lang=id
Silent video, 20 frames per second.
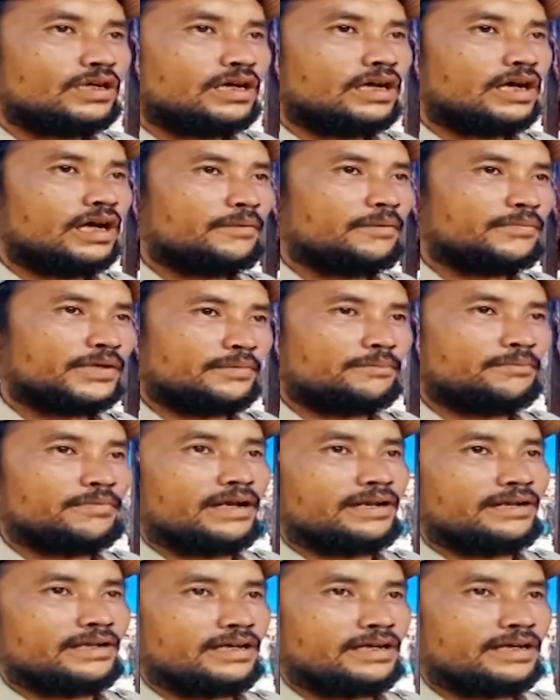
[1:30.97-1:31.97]
nah,
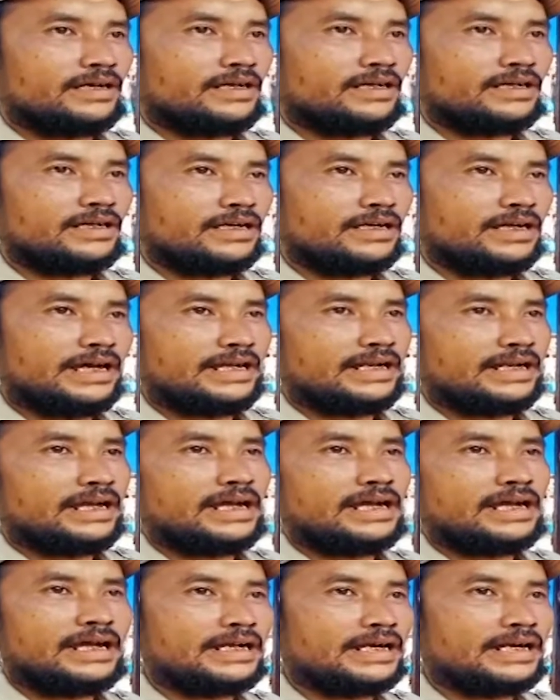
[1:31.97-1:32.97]
minimalnya nggak ada
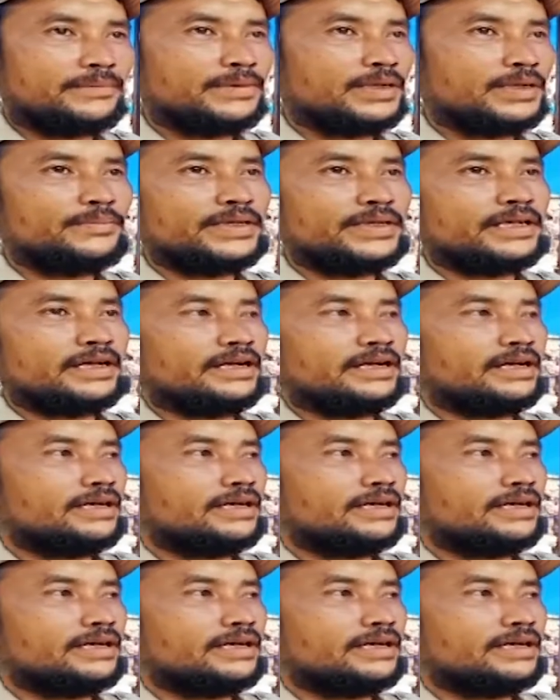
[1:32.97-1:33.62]
nggak ada lebih lebihnya